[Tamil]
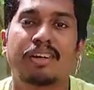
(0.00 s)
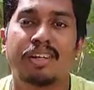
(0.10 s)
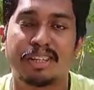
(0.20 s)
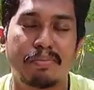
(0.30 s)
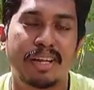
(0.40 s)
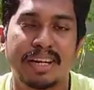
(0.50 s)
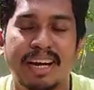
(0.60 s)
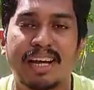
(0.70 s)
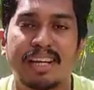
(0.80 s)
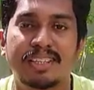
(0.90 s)
அந்த மாதிரி
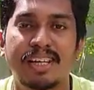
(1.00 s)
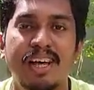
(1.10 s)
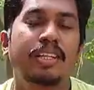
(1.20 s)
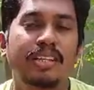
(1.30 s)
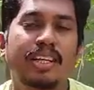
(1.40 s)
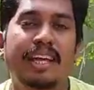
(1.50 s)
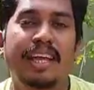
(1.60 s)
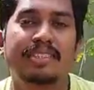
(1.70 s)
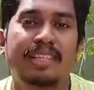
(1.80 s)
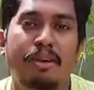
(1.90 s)
கிடையாது இந்த
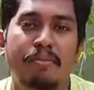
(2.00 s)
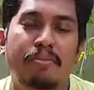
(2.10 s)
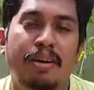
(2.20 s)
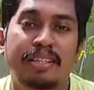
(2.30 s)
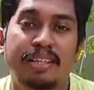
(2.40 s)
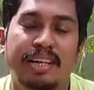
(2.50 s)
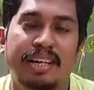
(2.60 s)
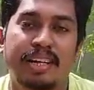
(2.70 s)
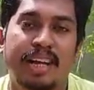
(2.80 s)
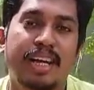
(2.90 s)
கேக்ஸ் எல்லாமே
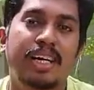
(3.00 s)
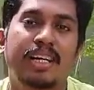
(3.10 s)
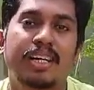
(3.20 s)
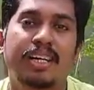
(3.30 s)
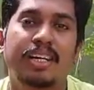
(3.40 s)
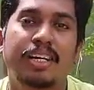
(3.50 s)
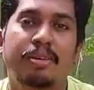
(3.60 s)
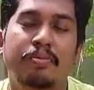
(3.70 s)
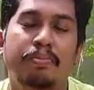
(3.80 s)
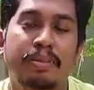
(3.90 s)
பார்த்துக்கிட்டிங்கன்னா
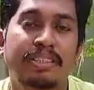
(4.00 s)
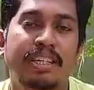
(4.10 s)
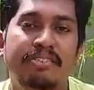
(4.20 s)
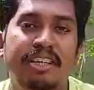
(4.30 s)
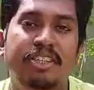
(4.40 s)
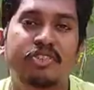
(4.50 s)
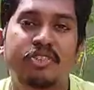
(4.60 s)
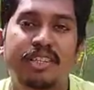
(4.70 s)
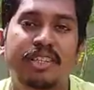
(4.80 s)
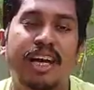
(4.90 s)
ப்ரிசர்வேட்டிவ்ஸ்
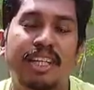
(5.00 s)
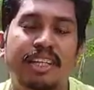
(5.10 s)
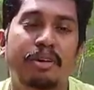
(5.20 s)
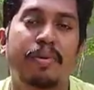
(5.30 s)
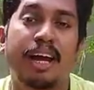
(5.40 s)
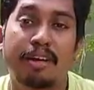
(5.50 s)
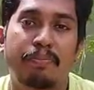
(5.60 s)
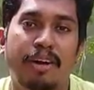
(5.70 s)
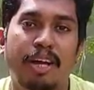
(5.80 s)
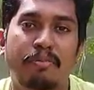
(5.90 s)
வந்து அதிகமாக ஆட்
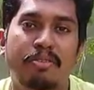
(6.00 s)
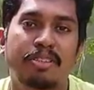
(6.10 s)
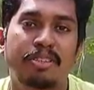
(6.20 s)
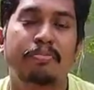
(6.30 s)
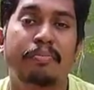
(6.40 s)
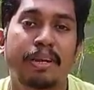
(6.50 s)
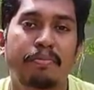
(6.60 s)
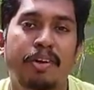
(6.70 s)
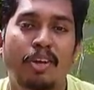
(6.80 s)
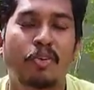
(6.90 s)
பண்ணாமல் வந்து
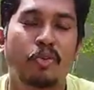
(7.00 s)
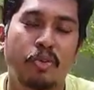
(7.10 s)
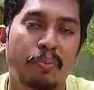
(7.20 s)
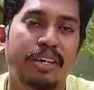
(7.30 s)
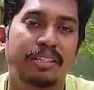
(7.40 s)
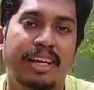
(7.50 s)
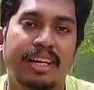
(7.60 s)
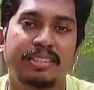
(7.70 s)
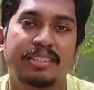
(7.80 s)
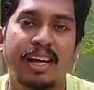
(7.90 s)
மேட் பண்ண ஹோம் மேட்
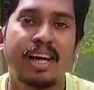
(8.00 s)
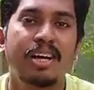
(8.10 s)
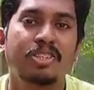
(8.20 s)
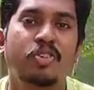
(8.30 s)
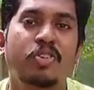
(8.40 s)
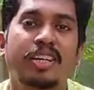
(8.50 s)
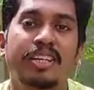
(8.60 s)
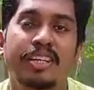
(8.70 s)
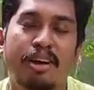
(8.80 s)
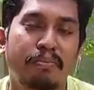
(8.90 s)
கேக்ஸ் தான் ஸோ
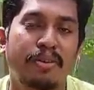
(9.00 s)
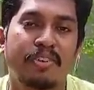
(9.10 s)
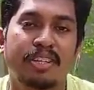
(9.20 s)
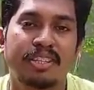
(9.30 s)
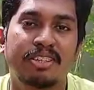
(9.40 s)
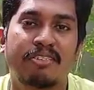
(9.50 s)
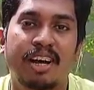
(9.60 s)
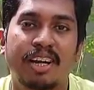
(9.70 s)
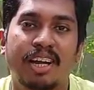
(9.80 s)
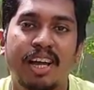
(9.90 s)
உங்களுக்கு நம்பி வந்து இதை
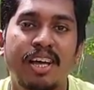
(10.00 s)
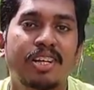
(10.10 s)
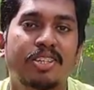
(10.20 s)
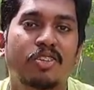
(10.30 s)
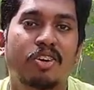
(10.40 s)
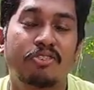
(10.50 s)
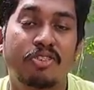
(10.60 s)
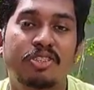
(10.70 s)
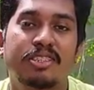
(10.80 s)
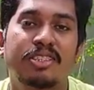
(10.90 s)
வாங்கலாம் ஸோ
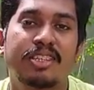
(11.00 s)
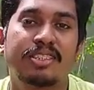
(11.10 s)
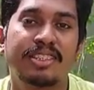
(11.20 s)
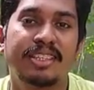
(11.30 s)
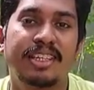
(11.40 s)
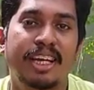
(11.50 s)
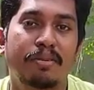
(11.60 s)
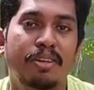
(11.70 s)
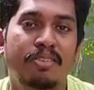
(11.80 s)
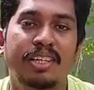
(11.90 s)
அஃப்கோர்ஸ் இந்த சீசன்
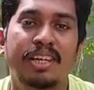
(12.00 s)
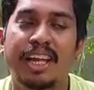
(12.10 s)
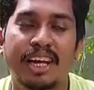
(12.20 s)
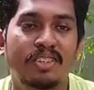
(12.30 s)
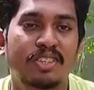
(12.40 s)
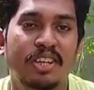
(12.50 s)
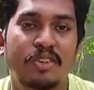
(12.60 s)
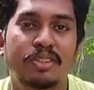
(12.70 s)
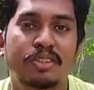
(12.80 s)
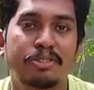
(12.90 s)
டைமில் வந்து எல்லாருக்கும்
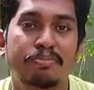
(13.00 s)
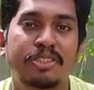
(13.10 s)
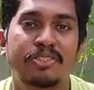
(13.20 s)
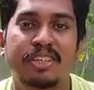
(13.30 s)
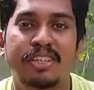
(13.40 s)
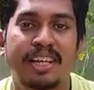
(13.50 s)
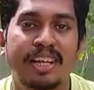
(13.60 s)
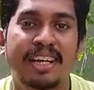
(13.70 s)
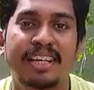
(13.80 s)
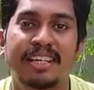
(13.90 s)
தெரியும் கிறிஸ்மஸ் வந்து
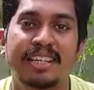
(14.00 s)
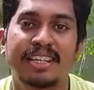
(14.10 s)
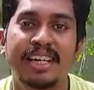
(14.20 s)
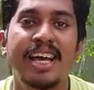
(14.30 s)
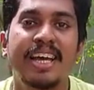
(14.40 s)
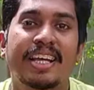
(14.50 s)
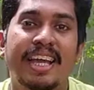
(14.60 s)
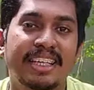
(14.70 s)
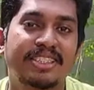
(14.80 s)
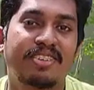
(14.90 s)
நெருங்கிட்டு இருக்கு
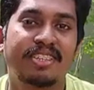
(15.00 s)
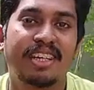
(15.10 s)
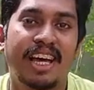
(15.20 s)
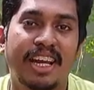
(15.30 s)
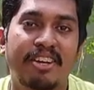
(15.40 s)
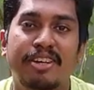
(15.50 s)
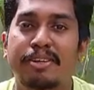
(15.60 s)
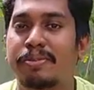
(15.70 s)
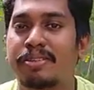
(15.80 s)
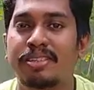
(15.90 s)
கேக்ஸ் வந்து நிறைய
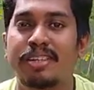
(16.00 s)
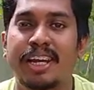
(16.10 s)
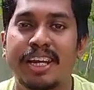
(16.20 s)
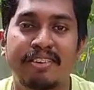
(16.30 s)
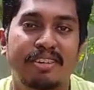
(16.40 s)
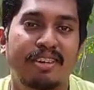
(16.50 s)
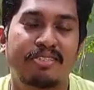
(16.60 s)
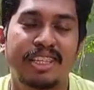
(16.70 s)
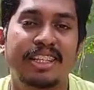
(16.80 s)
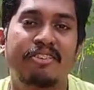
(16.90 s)
பேர் வந்து நிறைய
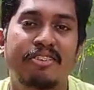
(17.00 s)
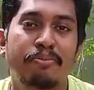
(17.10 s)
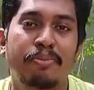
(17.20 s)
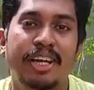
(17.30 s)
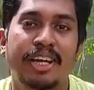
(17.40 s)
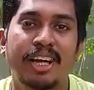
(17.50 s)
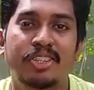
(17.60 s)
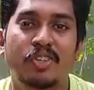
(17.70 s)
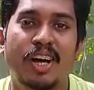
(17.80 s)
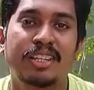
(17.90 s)
விதத்தில் விரும்புவீங்க
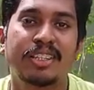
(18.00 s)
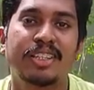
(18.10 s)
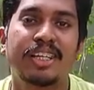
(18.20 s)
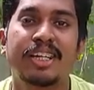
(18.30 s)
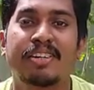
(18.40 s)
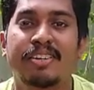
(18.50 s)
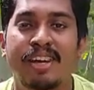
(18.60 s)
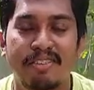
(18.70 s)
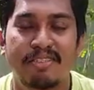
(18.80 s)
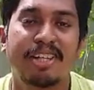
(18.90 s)
ஸோ அந்த
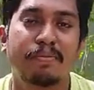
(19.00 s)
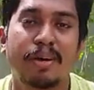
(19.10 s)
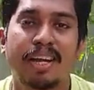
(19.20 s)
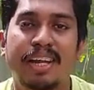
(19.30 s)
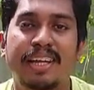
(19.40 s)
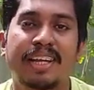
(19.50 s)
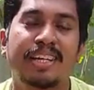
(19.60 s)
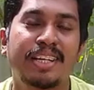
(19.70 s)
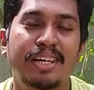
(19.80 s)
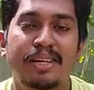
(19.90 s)
விதமான
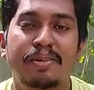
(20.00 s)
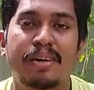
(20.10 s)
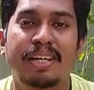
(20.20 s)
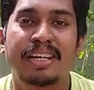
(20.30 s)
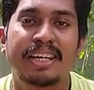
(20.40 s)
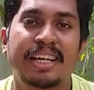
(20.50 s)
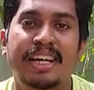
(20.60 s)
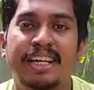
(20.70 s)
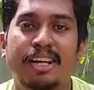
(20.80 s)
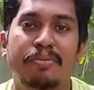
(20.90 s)
என்ன மாதிரி நீங்கள்
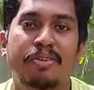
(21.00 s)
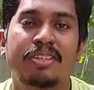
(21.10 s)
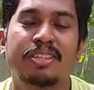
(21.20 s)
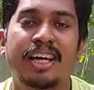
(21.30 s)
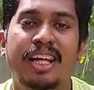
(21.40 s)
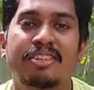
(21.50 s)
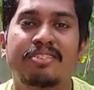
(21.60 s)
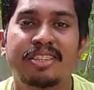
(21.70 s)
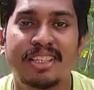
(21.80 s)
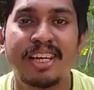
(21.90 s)
கேட்டாலுமே வந்து அதை
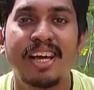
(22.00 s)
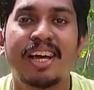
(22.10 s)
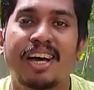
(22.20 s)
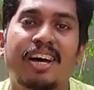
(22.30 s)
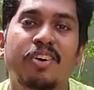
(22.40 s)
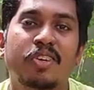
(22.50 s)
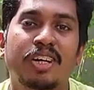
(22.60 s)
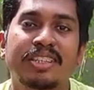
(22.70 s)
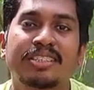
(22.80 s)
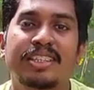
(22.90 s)
வந்து
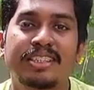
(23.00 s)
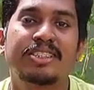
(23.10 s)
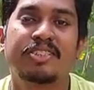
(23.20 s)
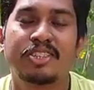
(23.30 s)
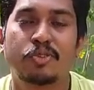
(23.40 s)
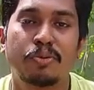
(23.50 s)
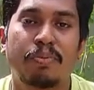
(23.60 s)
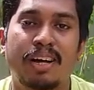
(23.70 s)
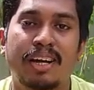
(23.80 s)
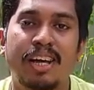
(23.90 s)
உங்களுக்கு செஞ்சு வந்து
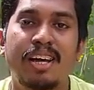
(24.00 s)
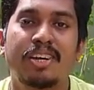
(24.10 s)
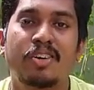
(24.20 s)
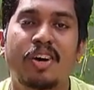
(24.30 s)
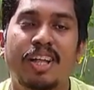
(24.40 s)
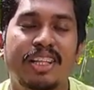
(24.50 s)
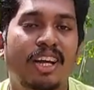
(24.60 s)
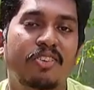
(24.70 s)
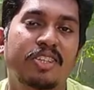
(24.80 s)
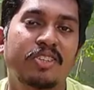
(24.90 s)
கொடுப்பாங்க ஸோ அந்த
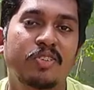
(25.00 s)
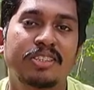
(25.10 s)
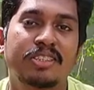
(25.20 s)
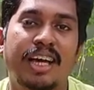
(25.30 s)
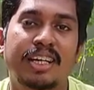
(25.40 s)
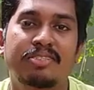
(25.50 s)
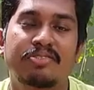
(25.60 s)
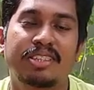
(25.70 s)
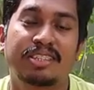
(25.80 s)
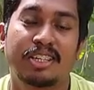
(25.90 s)
அளவுக்கு ஒரு
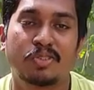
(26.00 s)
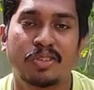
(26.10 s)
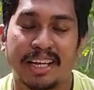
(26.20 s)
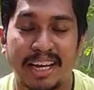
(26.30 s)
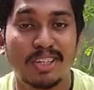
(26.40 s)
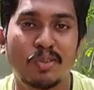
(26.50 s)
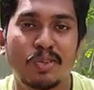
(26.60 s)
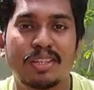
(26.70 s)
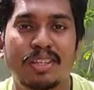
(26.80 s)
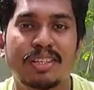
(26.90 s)
சாட்டிஸ்ஃபேக்ஷனை எனக்கு
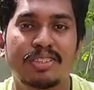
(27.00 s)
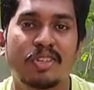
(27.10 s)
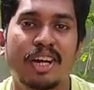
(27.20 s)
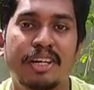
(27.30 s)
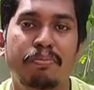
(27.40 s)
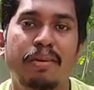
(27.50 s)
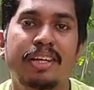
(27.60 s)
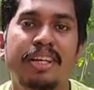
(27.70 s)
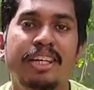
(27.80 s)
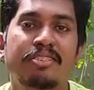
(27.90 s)
கொடுத்துருக்கு ஸோ
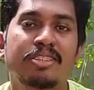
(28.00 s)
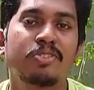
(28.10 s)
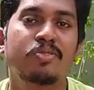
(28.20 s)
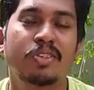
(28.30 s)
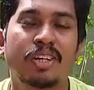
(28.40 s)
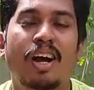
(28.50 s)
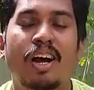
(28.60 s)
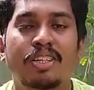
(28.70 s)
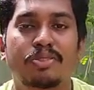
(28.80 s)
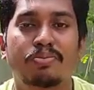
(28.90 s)
கண்டிப்பாக நீங்கள் வந்து உங்கள்
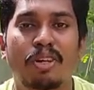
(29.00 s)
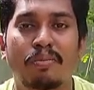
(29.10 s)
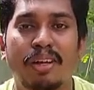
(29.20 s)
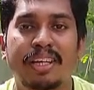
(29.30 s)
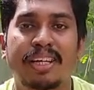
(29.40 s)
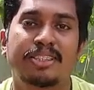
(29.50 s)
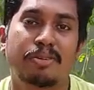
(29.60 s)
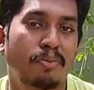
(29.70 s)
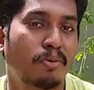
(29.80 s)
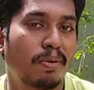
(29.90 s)
ஆர்டர்ஸ் மூலமாக நீங்கள்
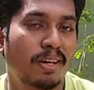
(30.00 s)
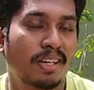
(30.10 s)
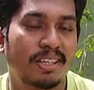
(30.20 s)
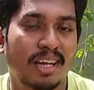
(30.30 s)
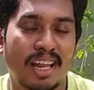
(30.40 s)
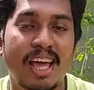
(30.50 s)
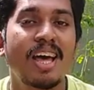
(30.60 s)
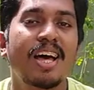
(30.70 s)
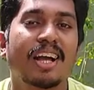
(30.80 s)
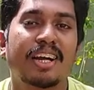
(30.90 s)
சப்போர்ட் பண்ணுறதுனால
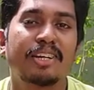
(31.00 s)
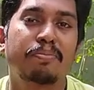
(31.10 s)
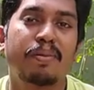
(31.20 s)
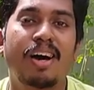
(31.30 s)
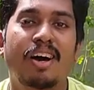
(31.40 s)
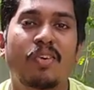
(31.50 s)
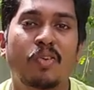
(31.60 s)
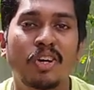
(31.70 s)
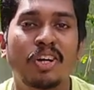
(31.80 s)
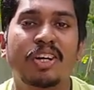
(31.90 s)
கண்டிப்பாக
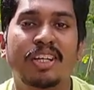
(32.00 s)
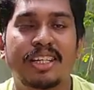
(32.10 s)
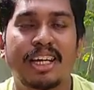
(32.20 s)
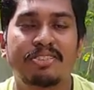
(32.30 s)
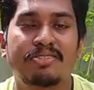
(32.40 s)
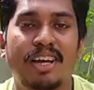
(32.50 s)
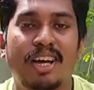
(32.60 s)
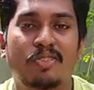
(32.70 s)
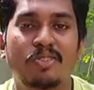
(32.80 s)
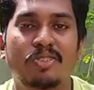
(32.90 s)
உங்களுக்கும் அது சாட்டிஸ்ஃபை
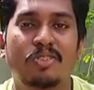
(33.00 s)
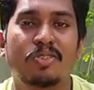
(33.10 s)
ஆகும்